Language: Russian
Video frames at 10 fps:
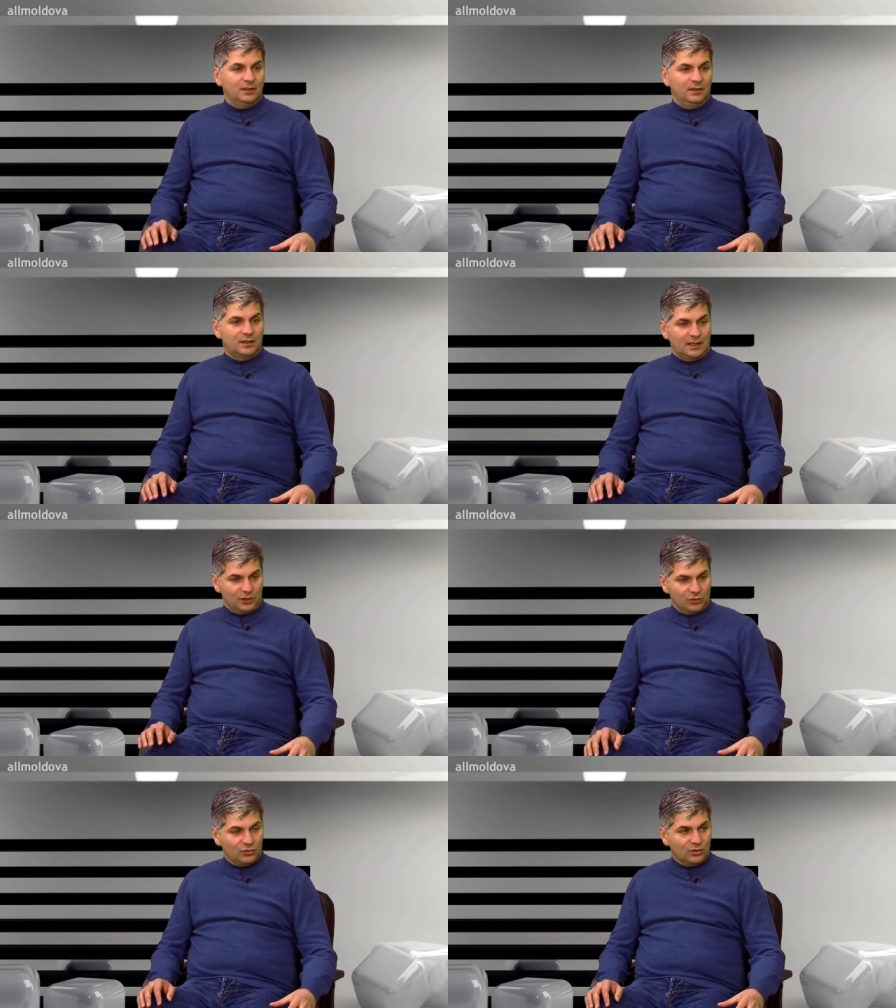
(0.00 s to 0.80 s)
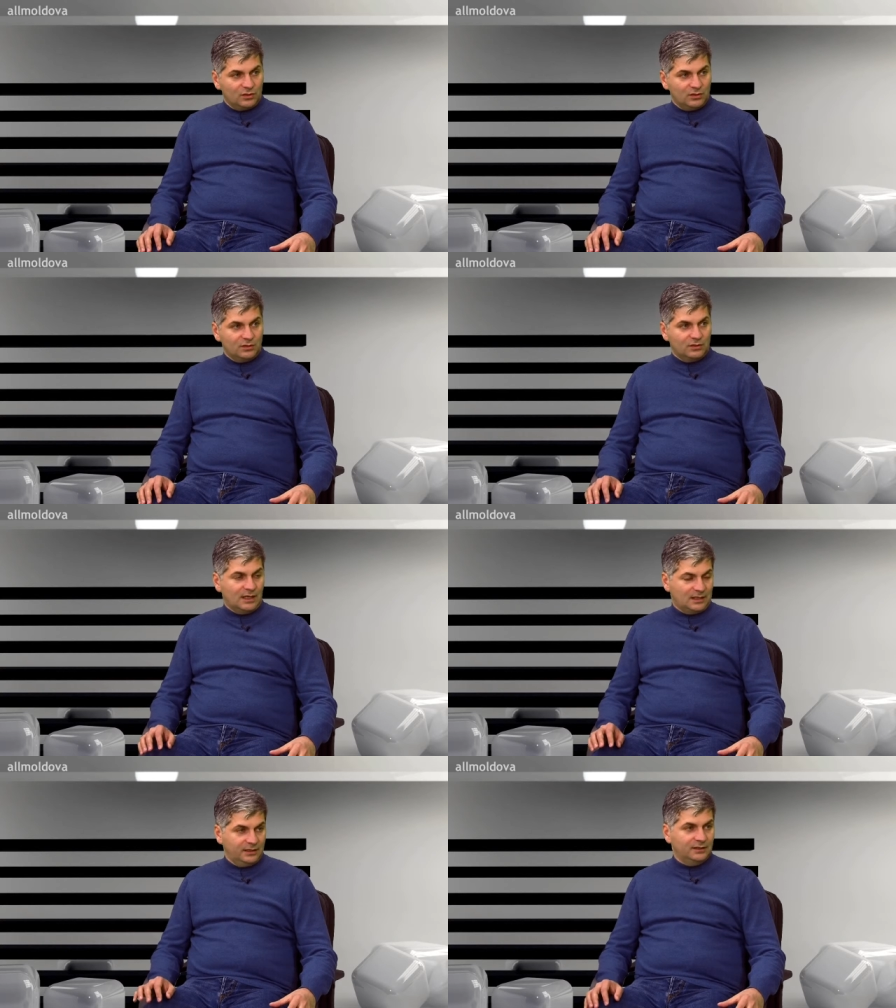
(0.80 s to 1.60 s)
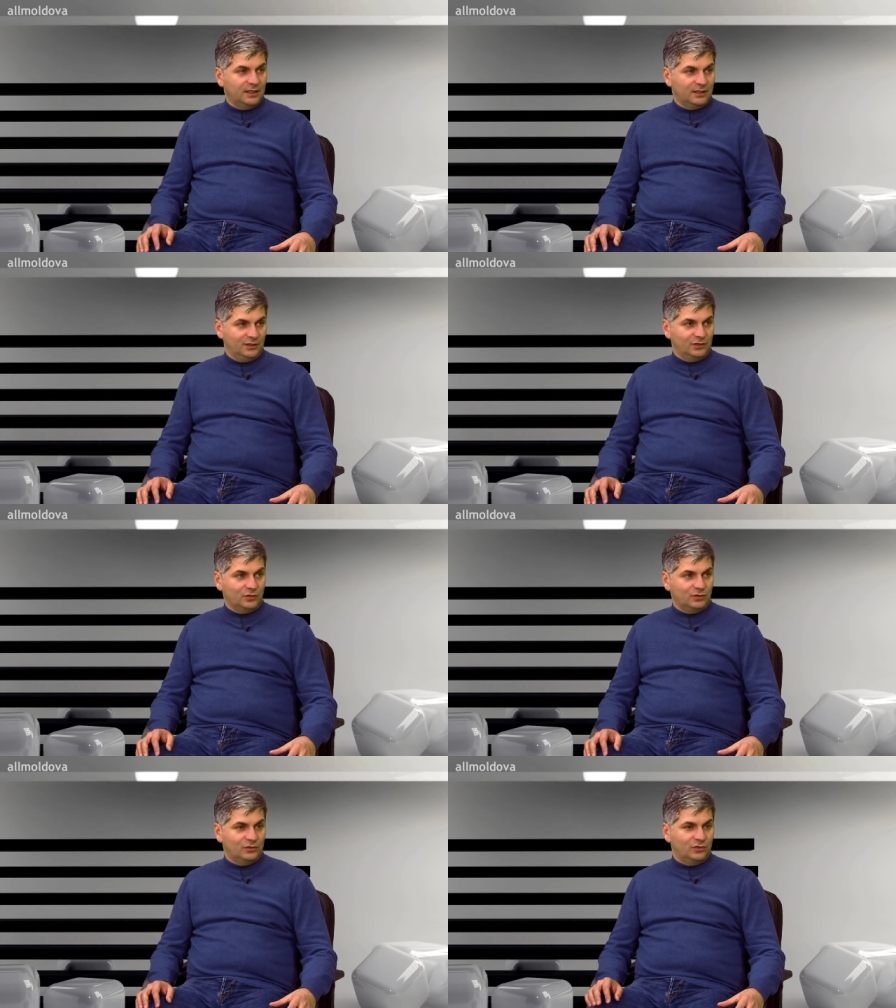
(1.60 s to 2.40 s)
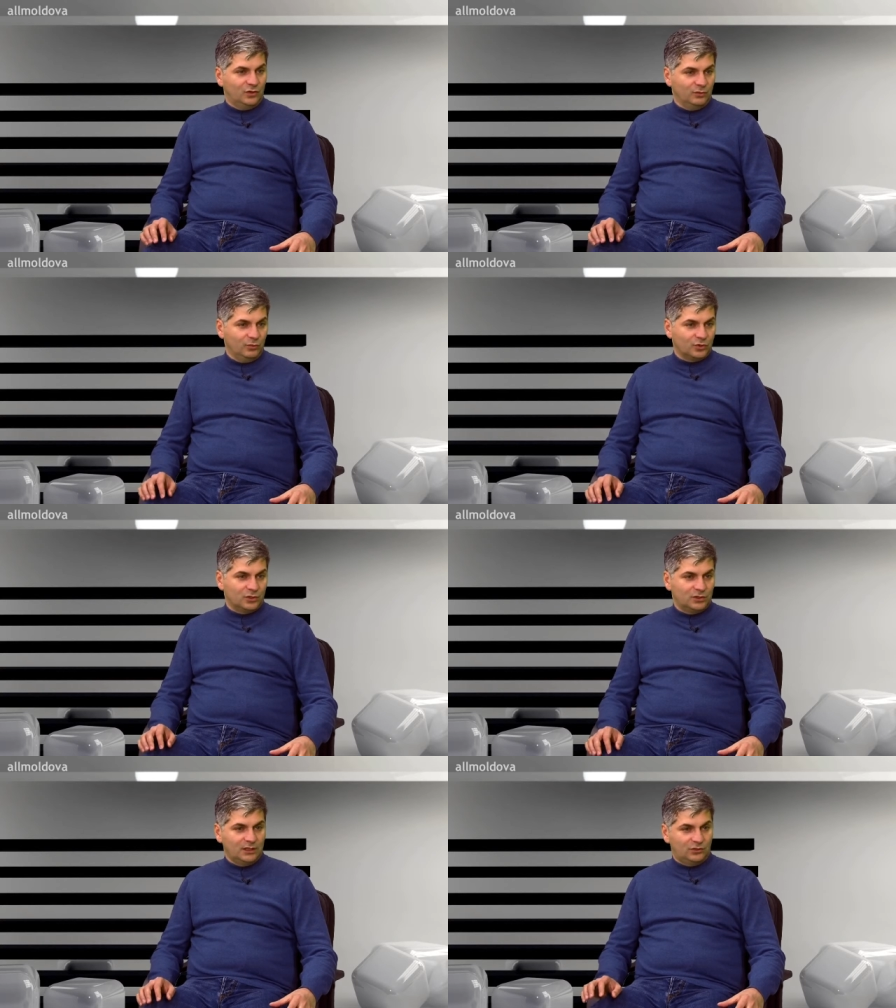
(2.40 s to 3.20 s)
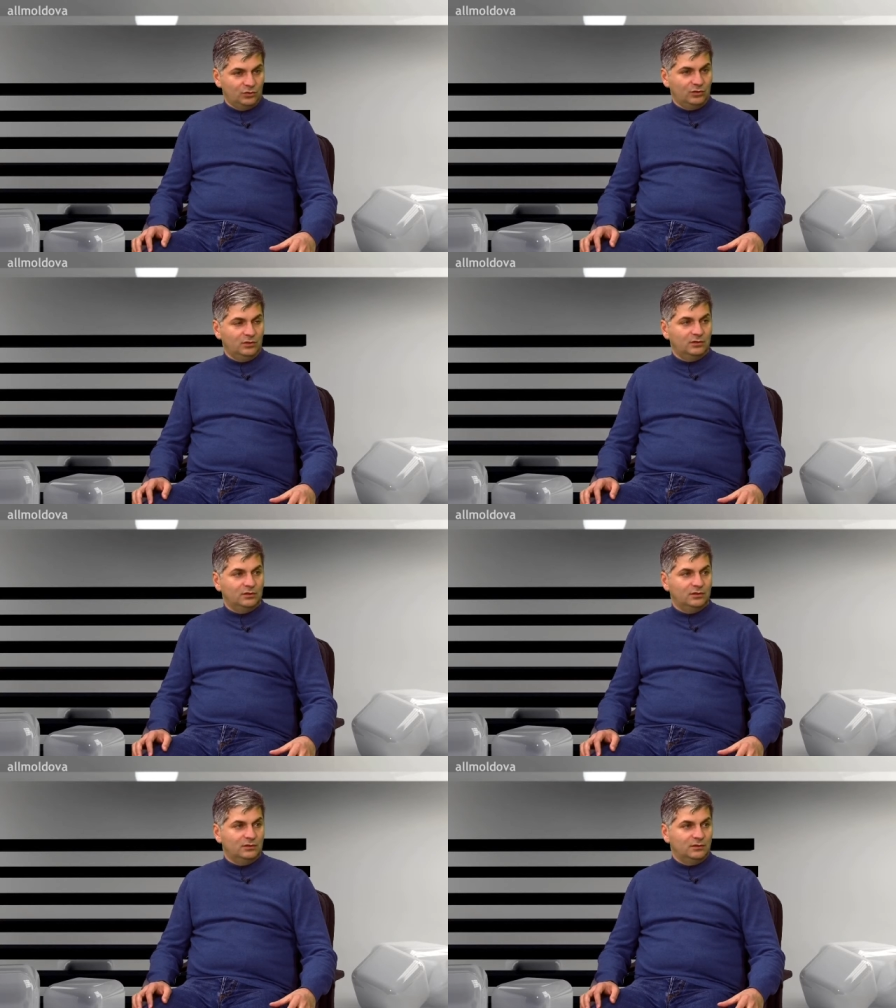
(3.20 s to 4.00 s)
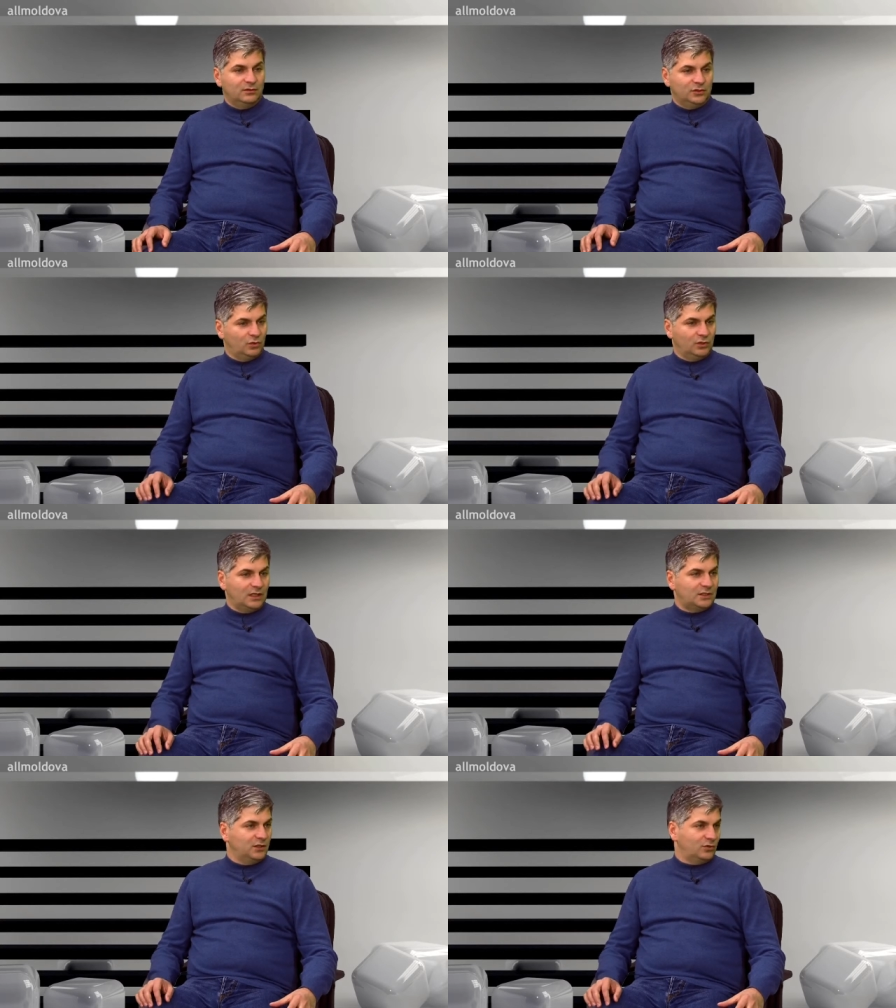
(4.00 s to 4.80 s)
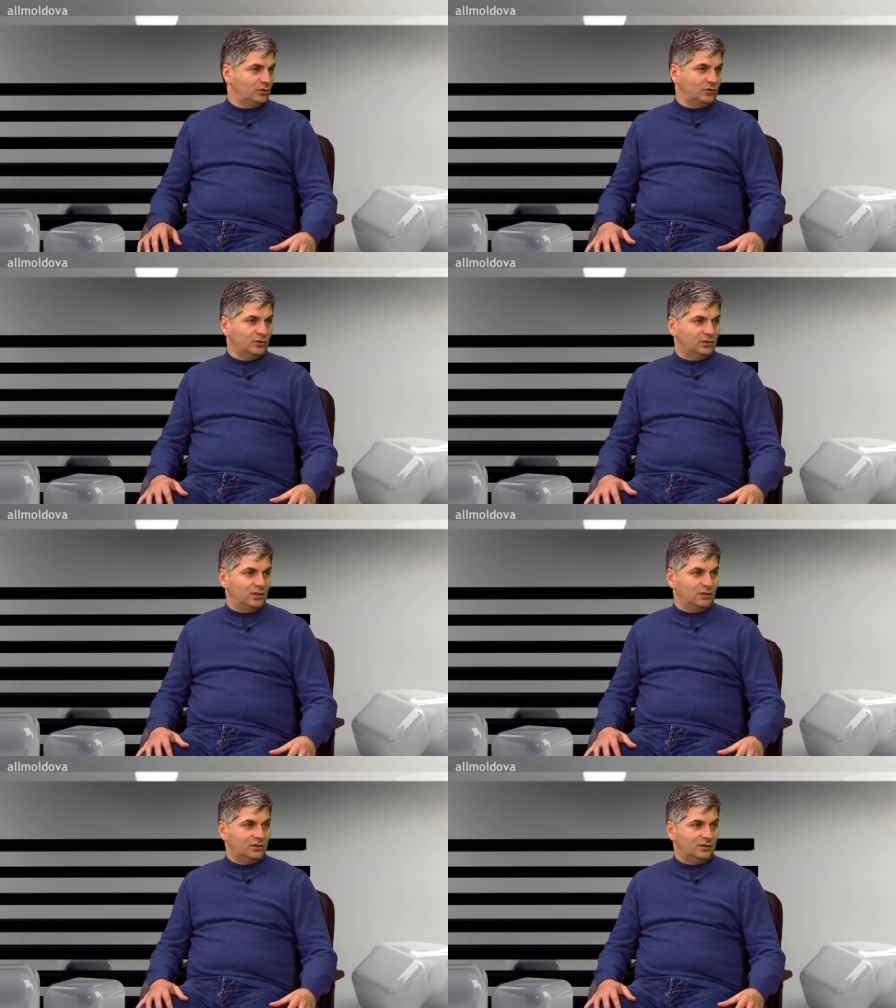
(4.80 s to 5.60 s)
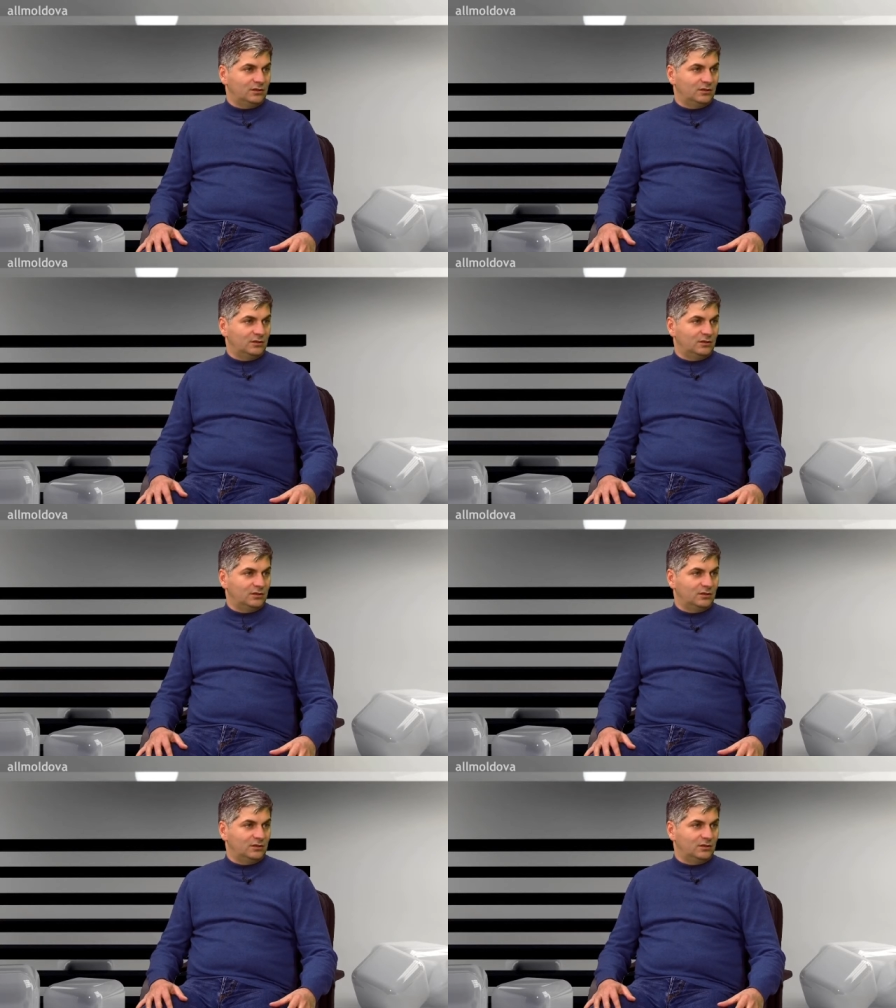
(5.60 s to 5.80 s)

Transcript: И как игрок, как легендарный игрок, он может дать то, чего не даст никакой другой тренер.